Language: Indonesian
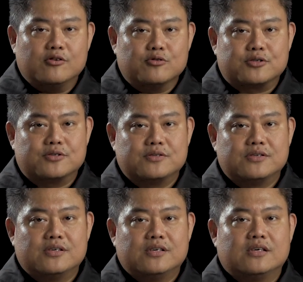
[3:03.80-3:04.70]
terus.
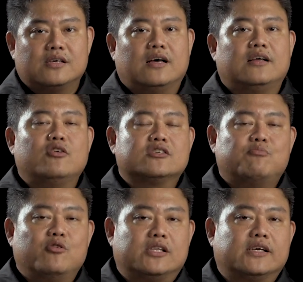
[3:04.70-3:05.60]
Ya, itu yang
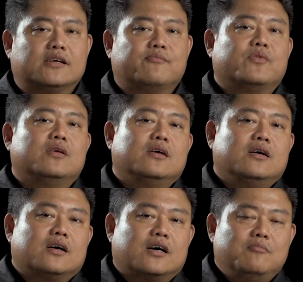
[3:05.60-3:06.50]
10 detik.
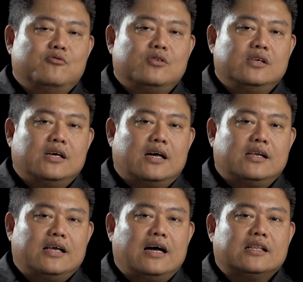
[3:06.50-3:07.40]

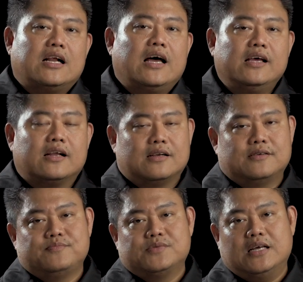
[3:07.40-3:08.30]
Kemudian yang terakhir,
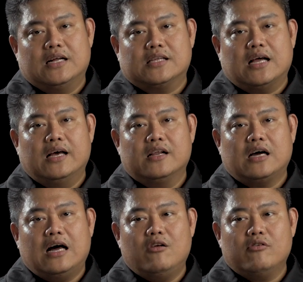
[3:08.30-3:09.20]
yang terakhir
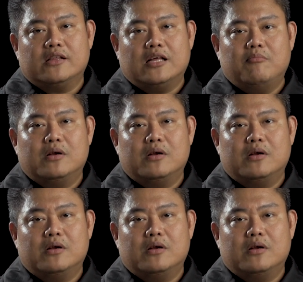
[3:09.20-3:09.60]
kalau kita